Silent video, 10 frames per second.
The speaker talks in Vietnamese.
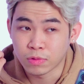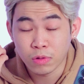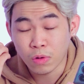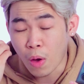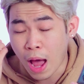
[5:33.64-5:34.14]

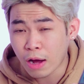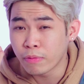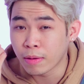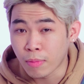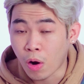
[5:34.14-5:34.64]
lóa,
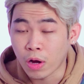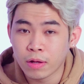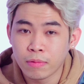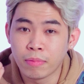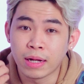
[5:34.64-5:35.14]
không bị mỏi.
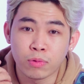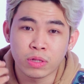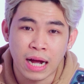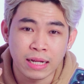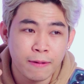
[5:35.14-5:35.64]
Mình là một
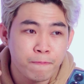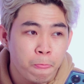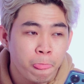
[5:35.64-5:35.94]
thằng nhé,